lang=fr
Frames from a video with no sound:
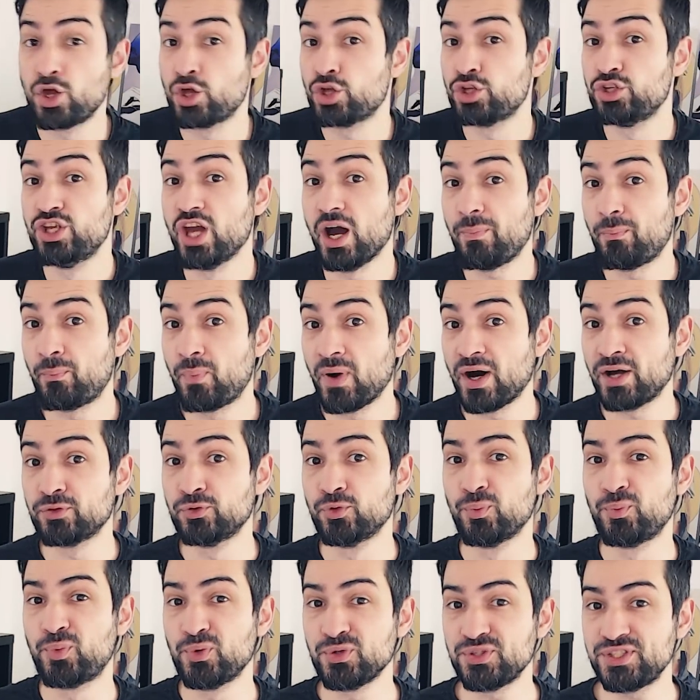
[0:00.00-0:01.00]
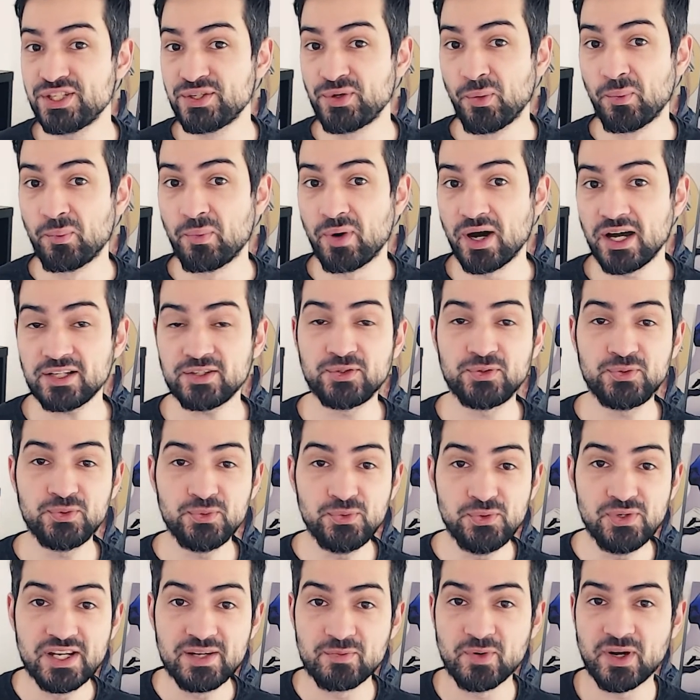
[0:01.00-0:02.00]
Y a pas de petit combat,
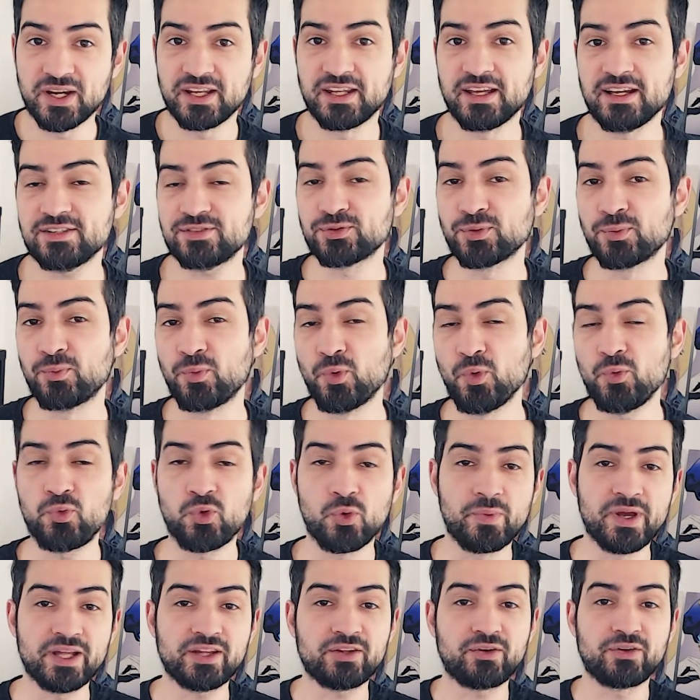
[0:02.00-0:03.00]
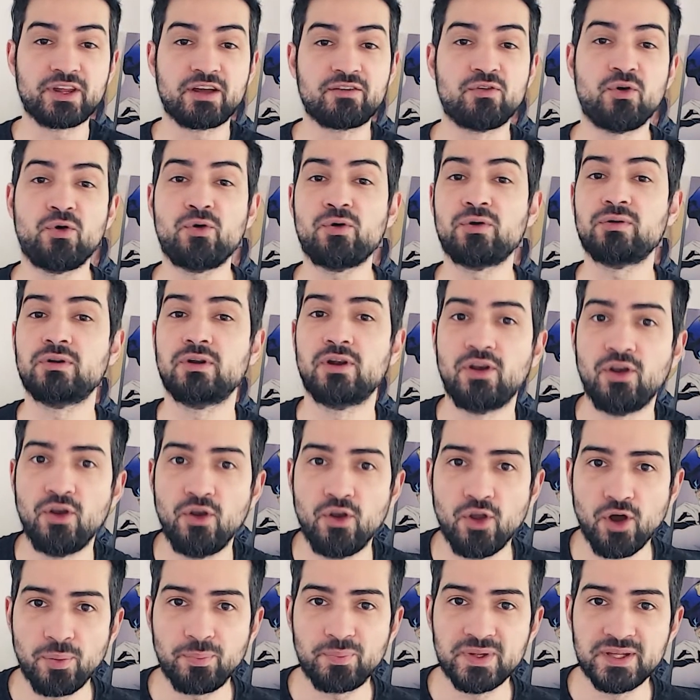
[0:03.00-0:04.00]
tous les moyens sont bons pour mettre en avant
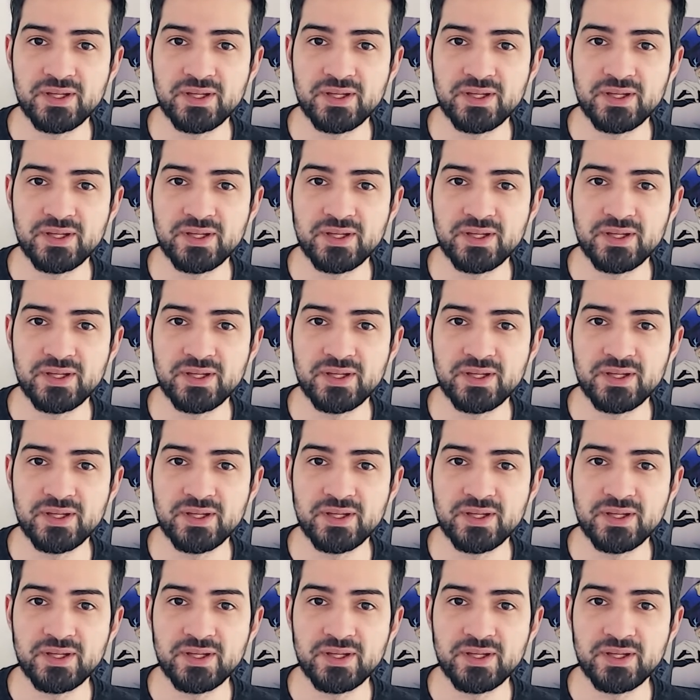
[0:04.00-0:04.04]
leur